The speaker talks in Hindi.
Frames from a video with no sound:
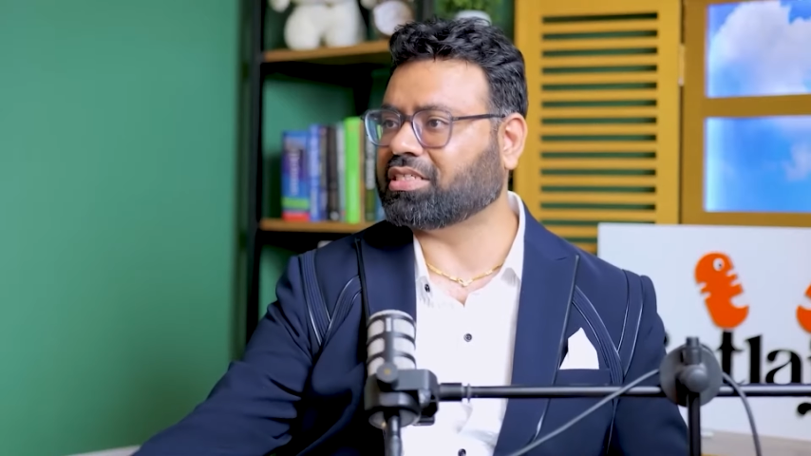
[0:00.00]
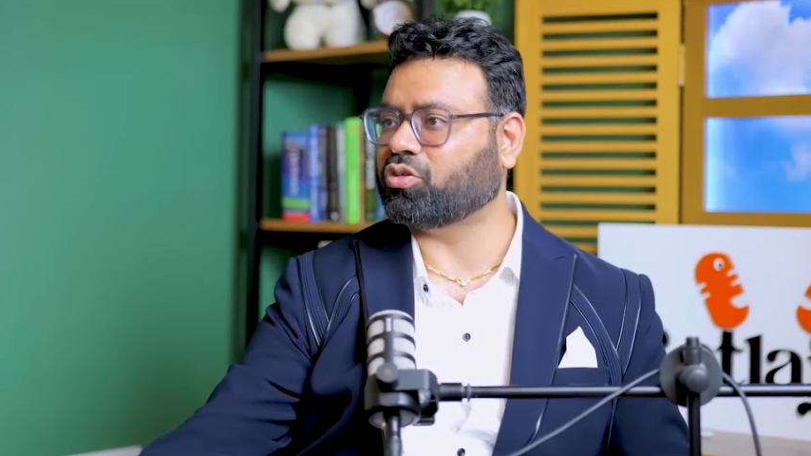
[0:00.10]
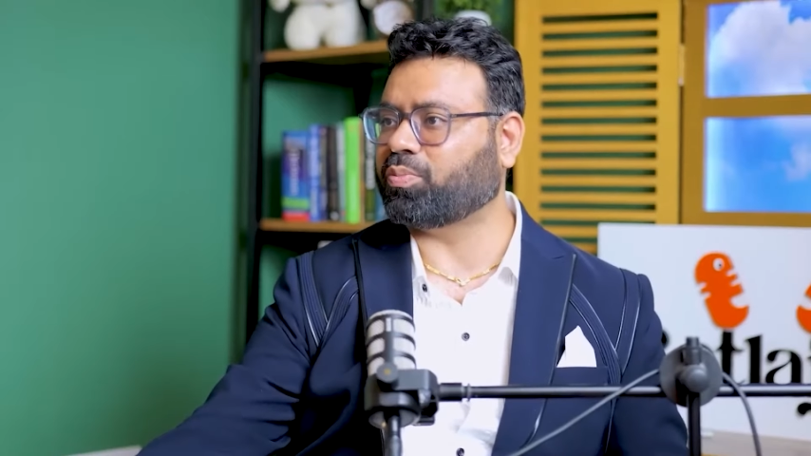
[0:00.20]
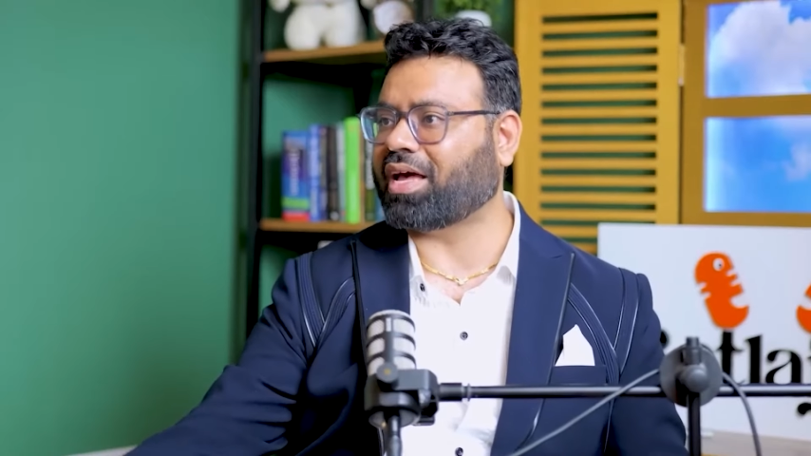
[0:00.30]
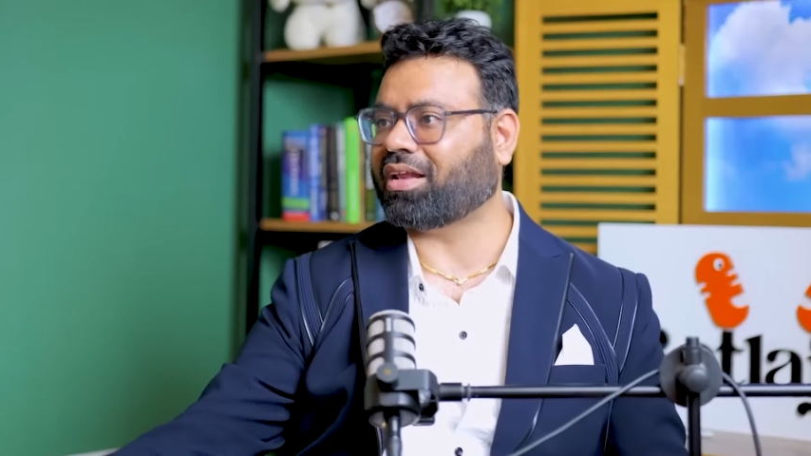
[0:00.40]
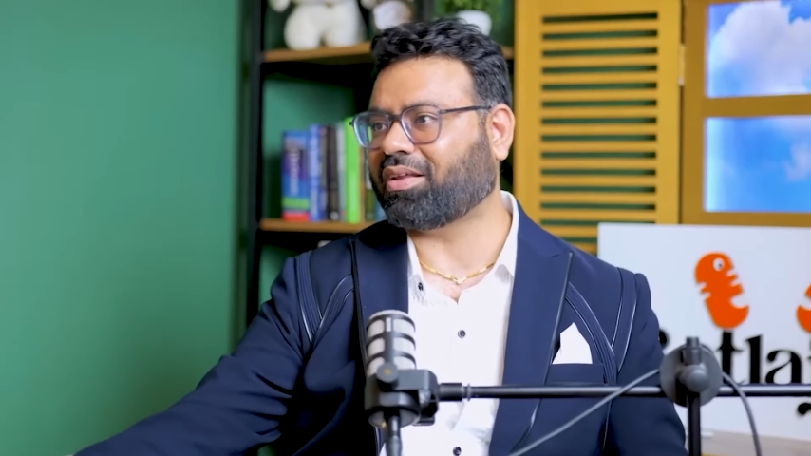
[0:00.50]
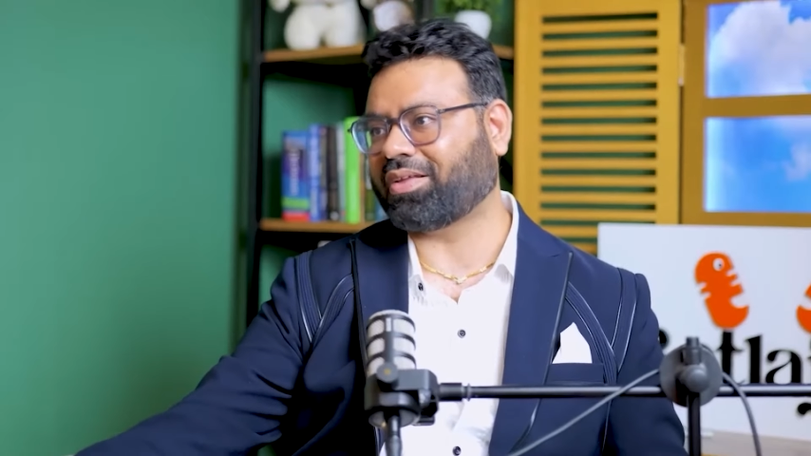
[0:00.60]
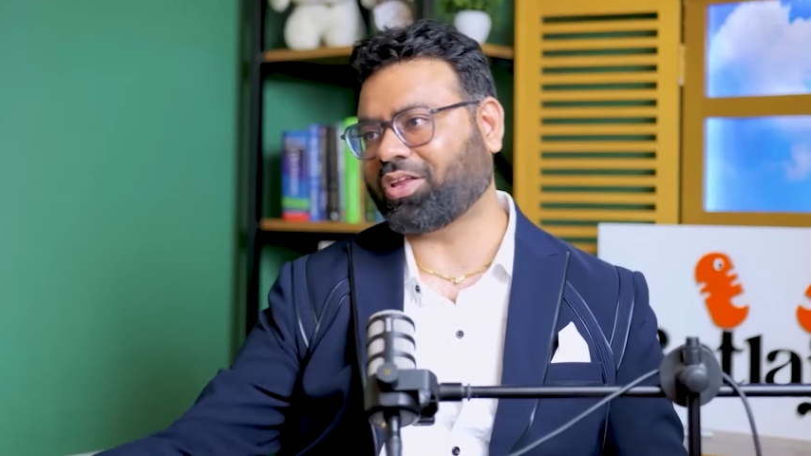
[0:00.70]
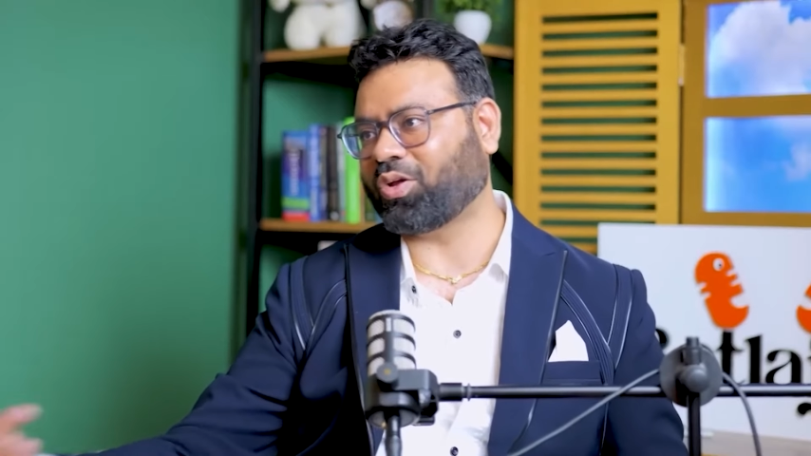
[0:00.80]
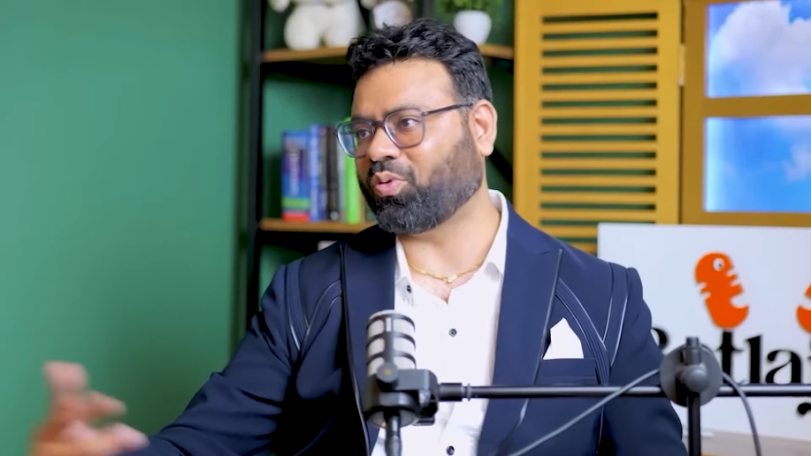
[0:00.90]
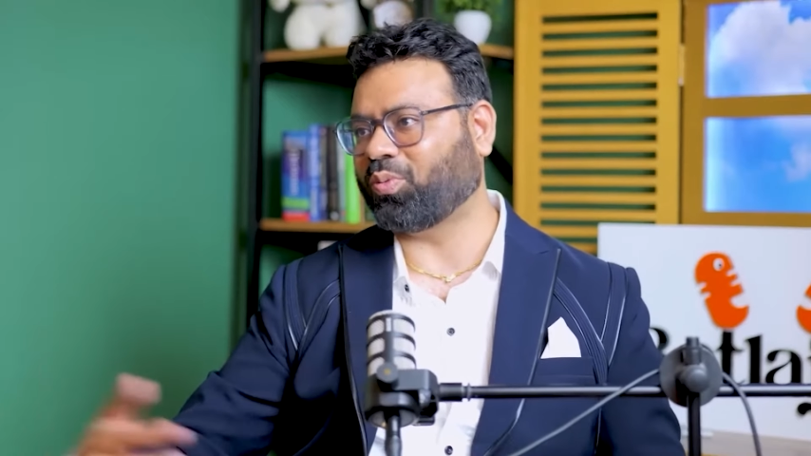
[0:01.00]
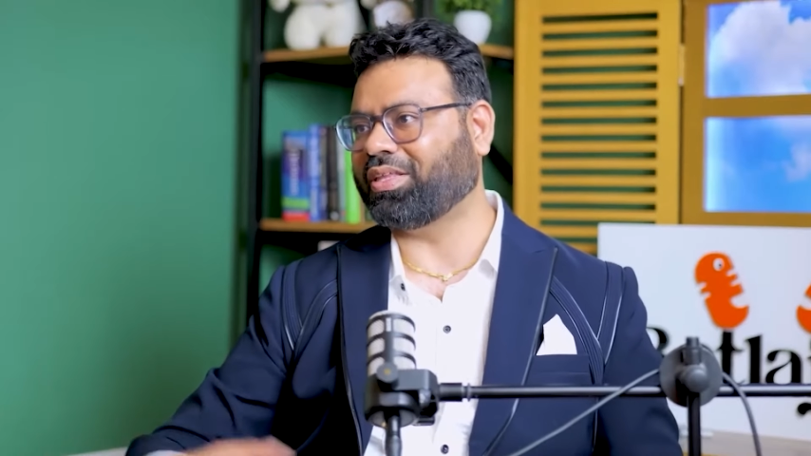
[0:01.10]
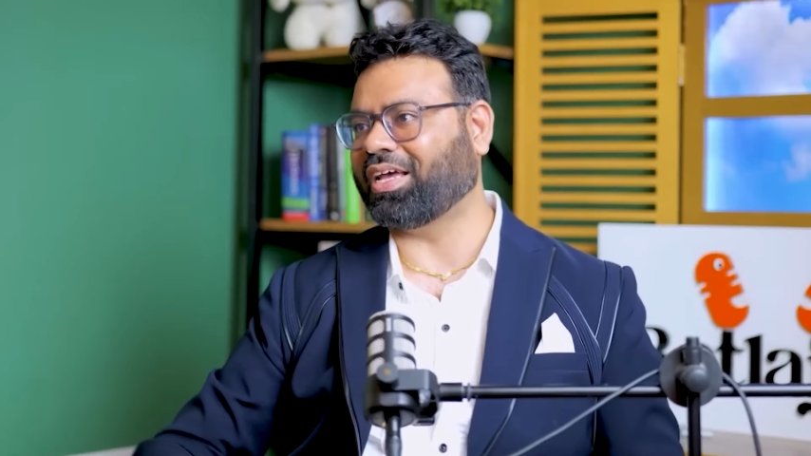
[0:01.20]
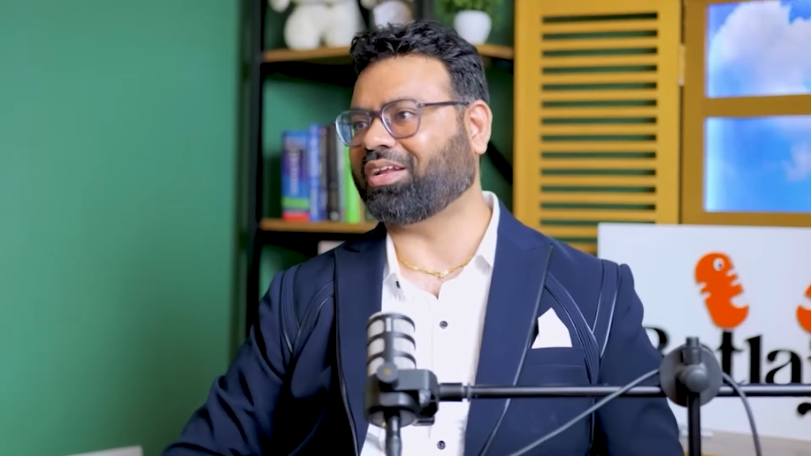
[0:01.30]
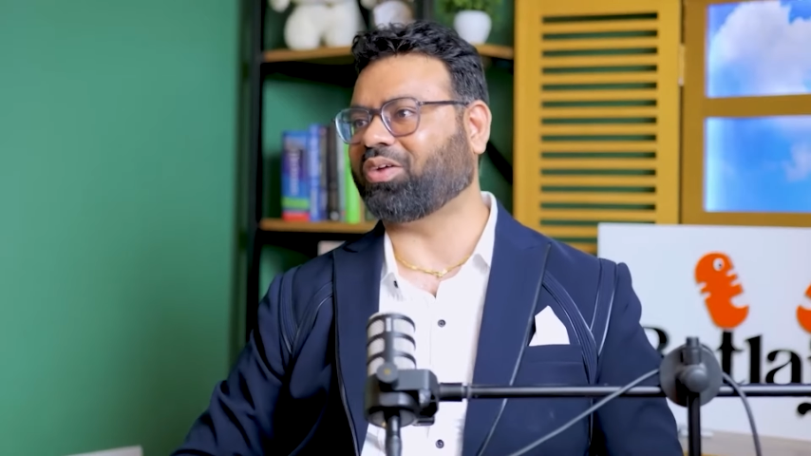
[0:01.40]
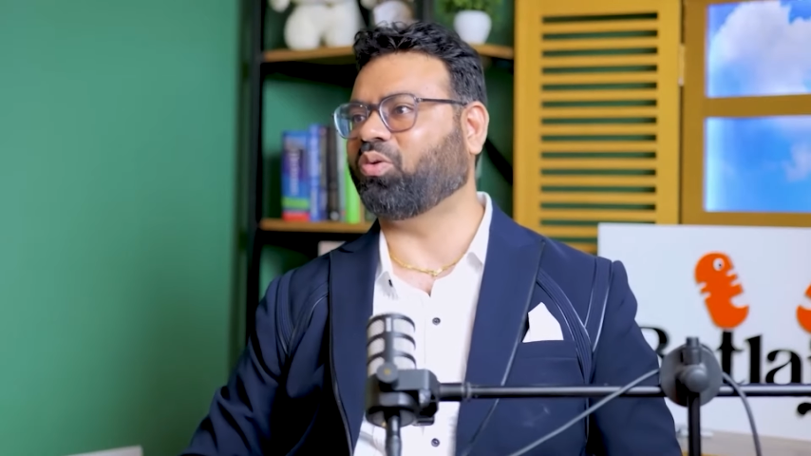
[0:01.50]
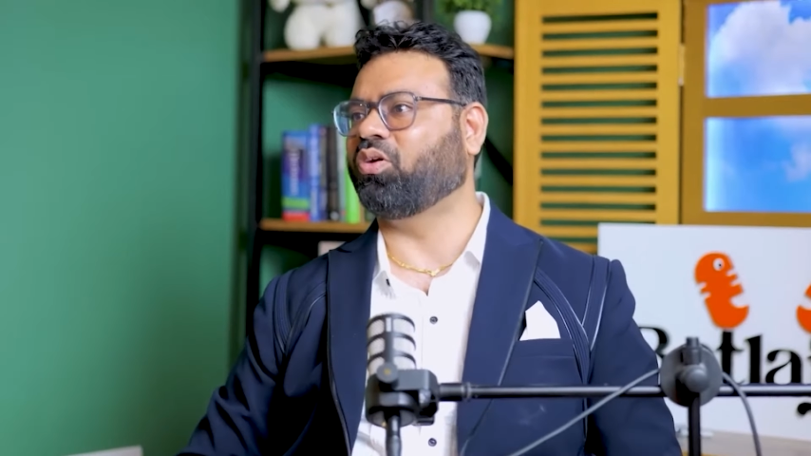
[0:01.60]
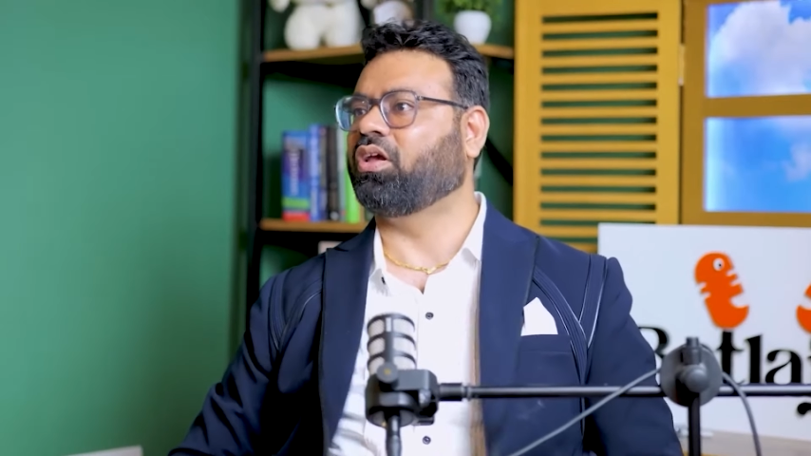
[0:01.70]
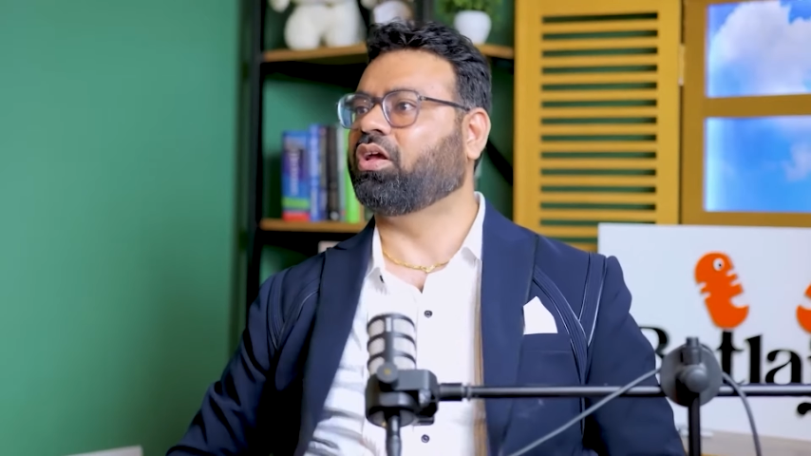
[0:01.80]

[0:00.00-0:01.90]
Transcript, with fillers: से जो पैर रख रहे हो वो भी ध्यान रखो